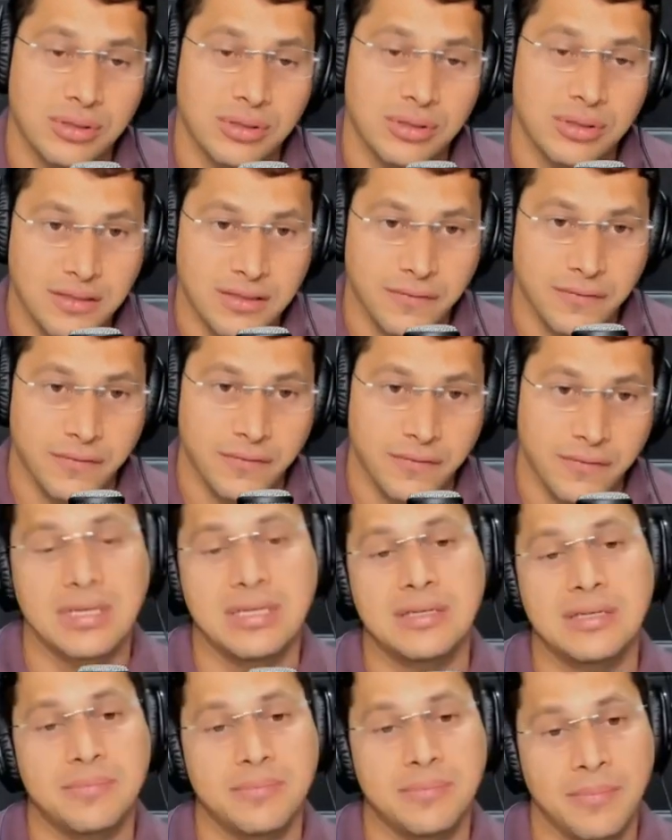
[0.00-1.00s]
as
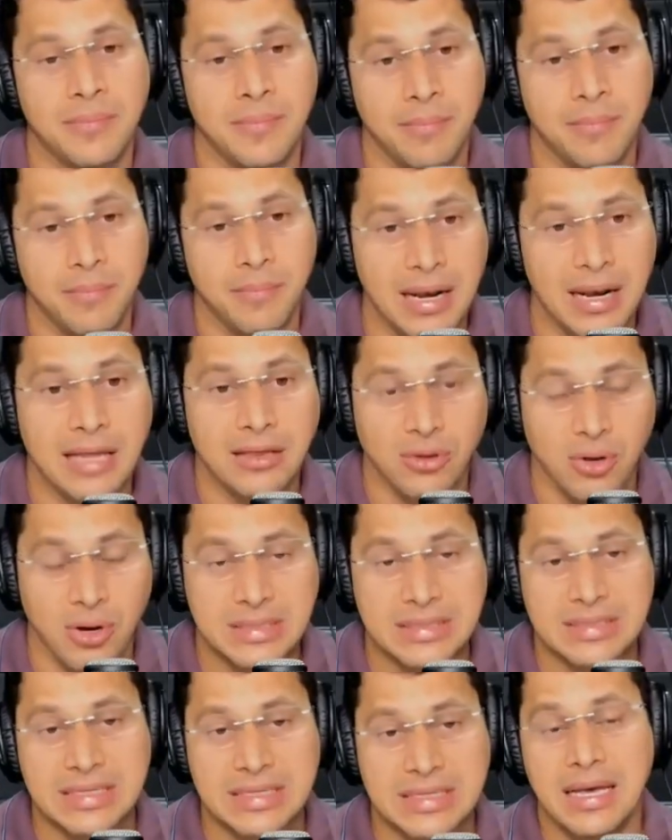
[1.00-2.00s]
forças pela
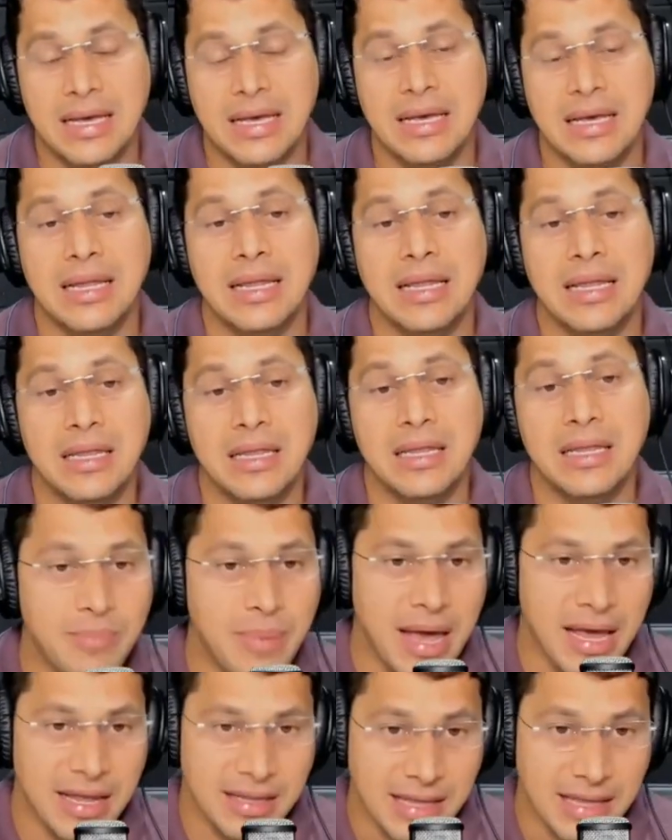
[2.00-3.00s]
nossa
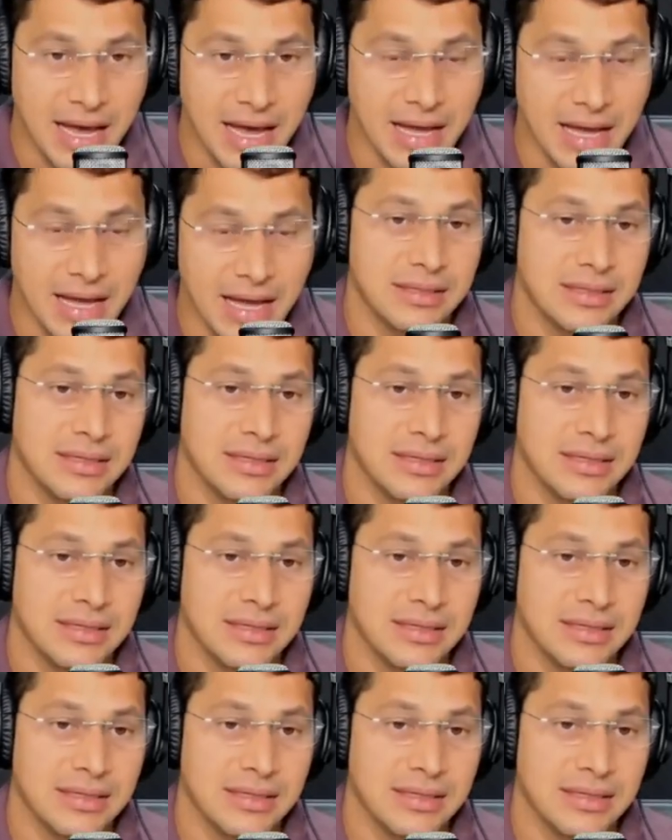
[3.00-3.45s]
liberdade.